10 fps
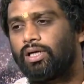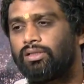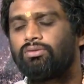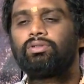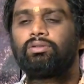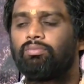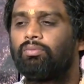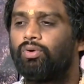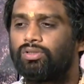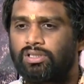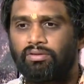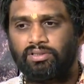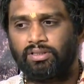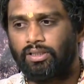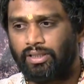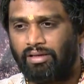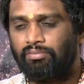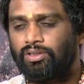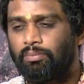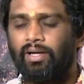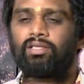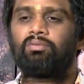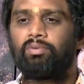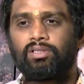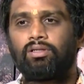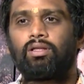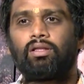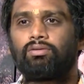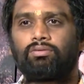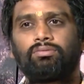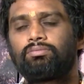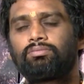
அதுவும் மோஸ்ட் ஆஃப் த டைம் வந்து படத்தை பற்றினதாக இருக்கும்